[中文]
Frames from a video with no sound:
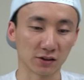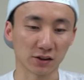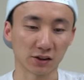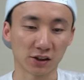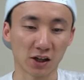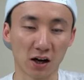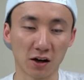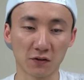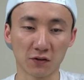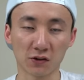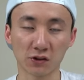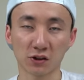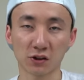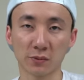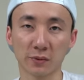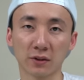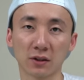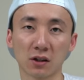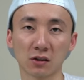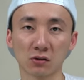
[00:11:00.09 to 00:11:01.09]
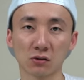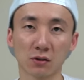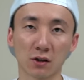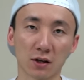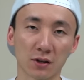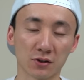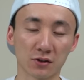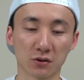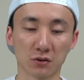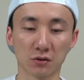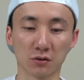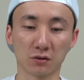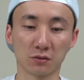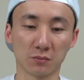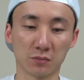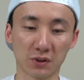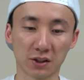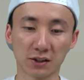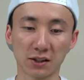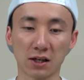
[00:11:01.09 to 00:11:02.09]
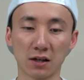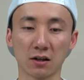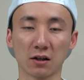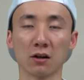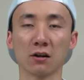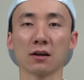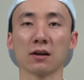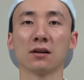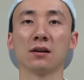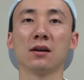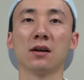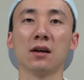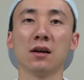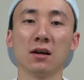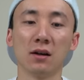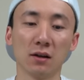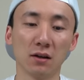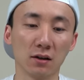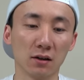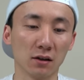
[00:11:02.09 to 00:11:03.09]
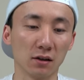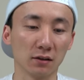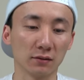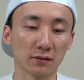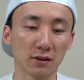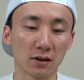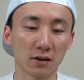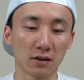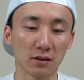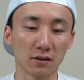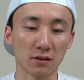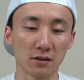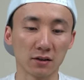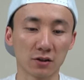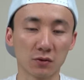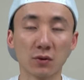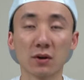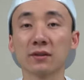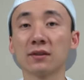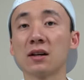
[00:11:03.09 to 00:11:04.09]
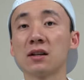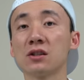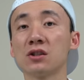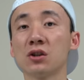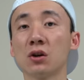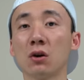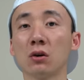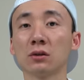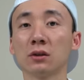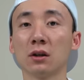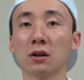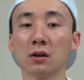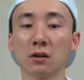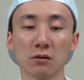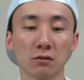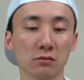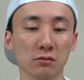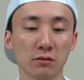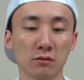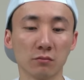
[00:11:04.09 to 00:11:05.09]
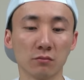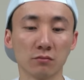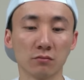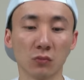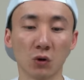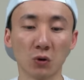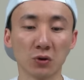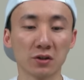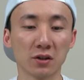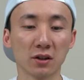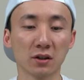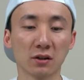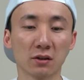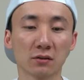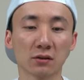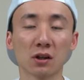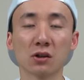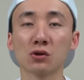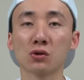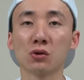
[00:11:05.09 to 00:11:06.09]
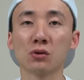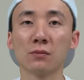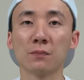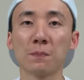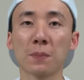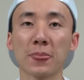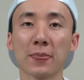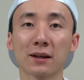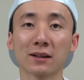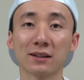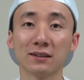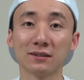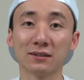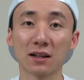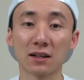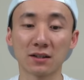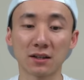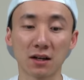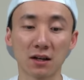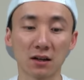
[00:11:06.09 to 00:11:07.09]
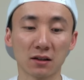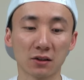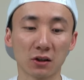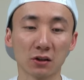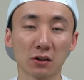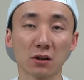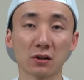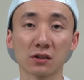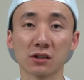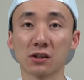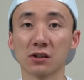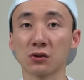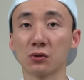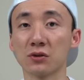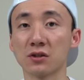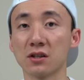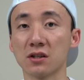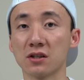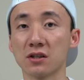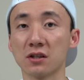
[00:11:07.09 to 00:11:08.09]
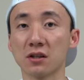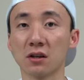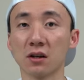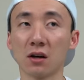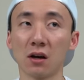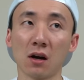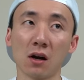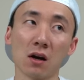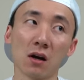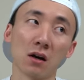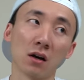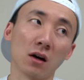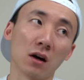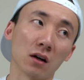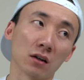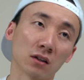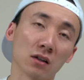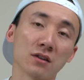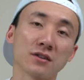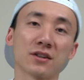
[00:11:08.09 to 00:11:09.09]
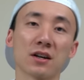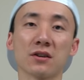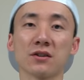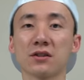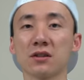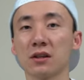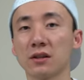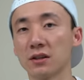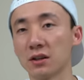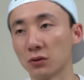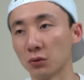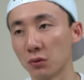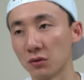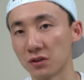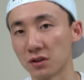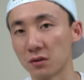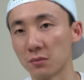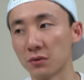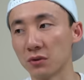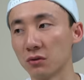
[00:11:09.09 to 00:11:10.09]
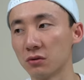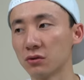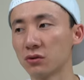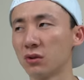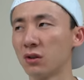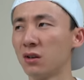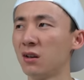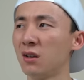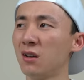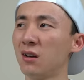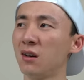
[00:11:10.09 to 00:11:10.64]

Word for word: 这个拆封视频当中啊就不跟大家聊了，嗯、啊，在希望在日后的某一期当中跟大家聊聊这个游戏机啊更详细的一些东西，比如说